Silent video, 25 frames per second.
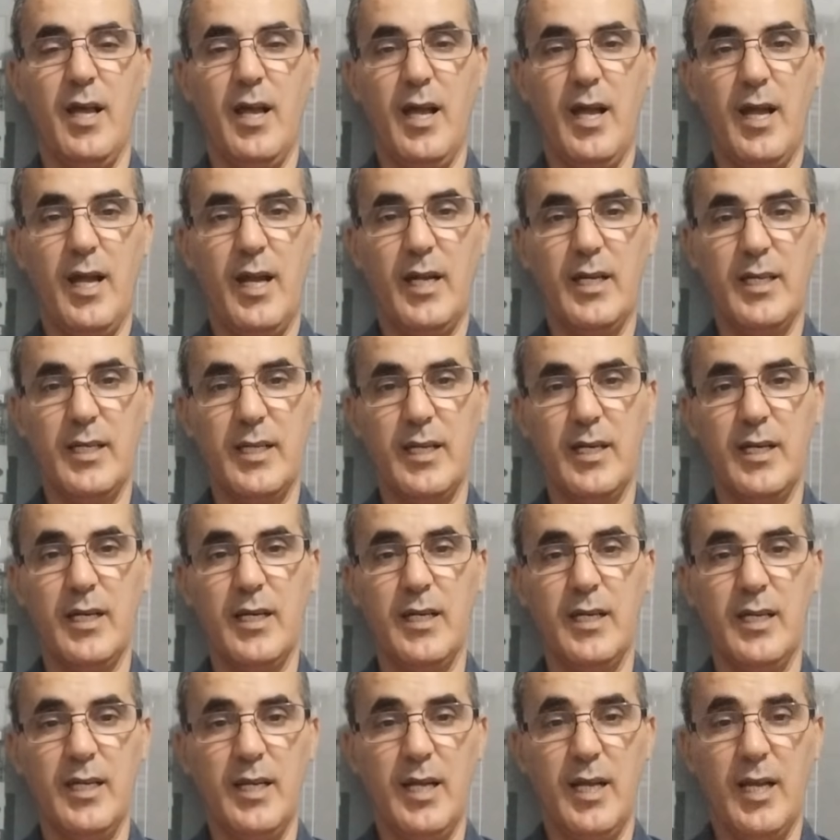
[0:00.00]

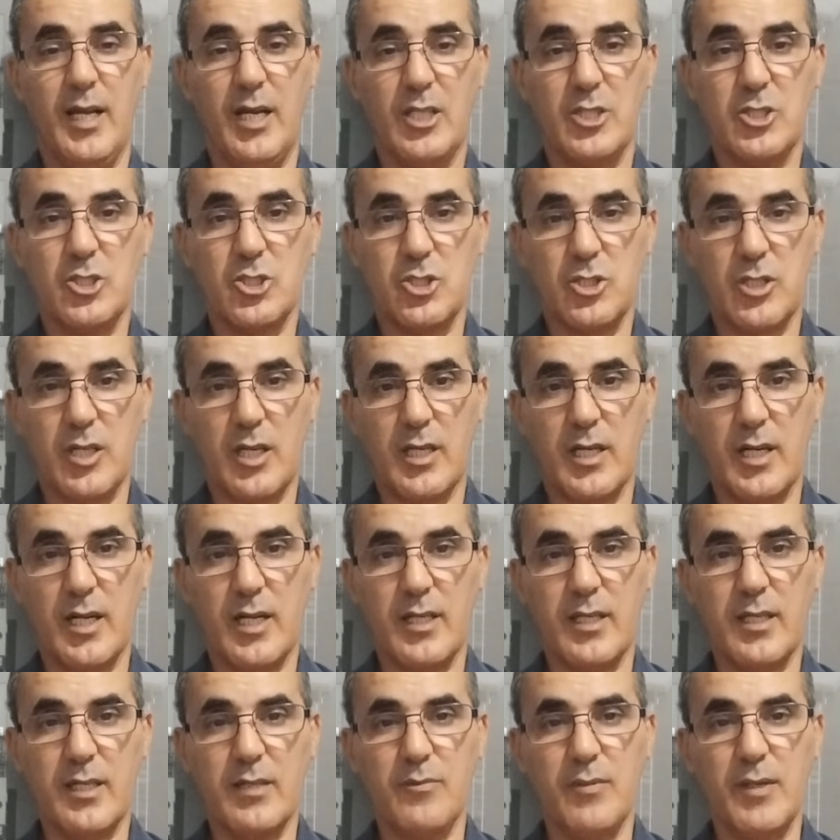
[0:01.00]
على
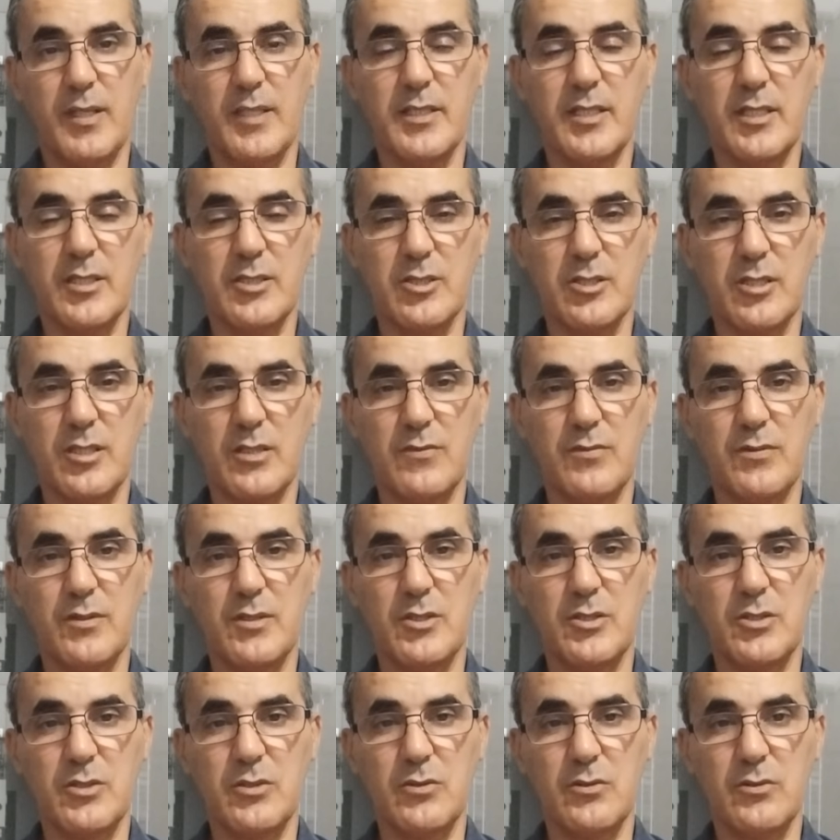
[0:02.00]
الشراكة بين
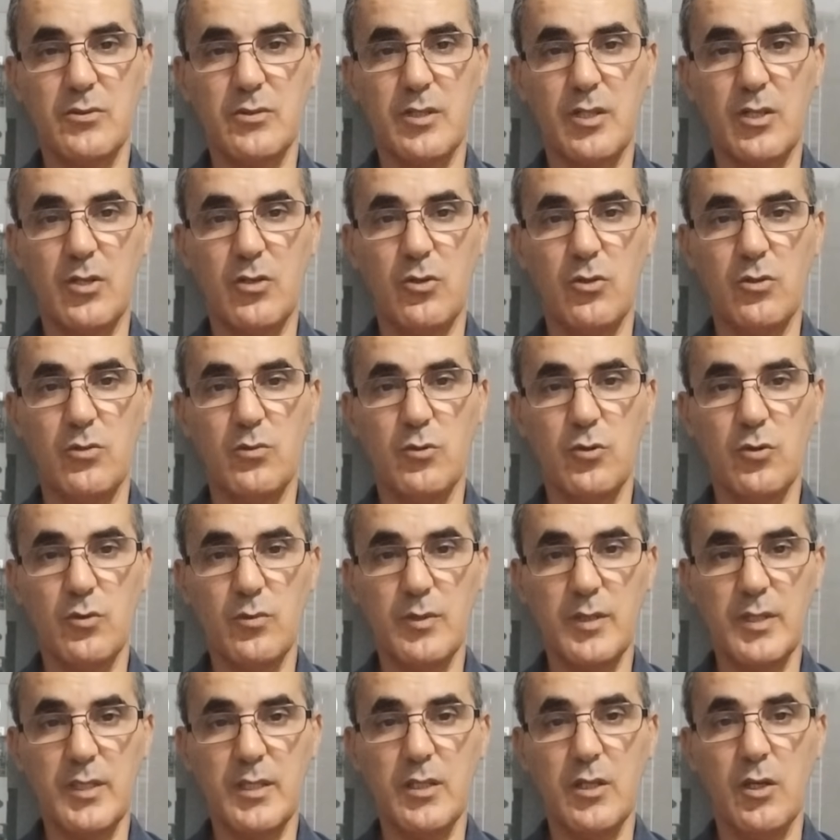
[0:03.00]
التلفزيون
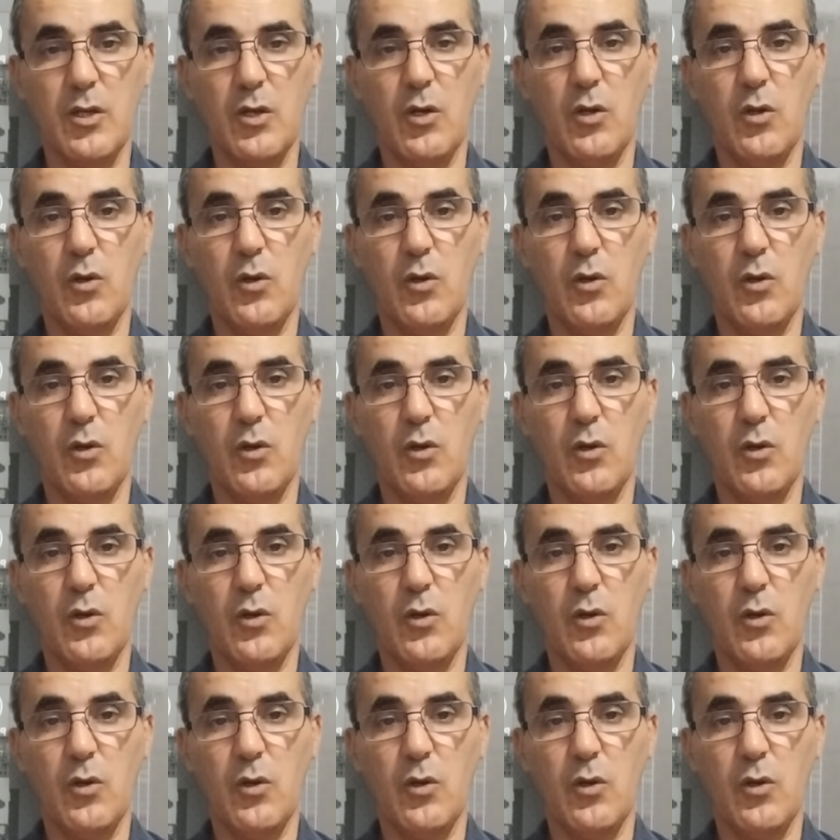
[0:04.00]
العمومي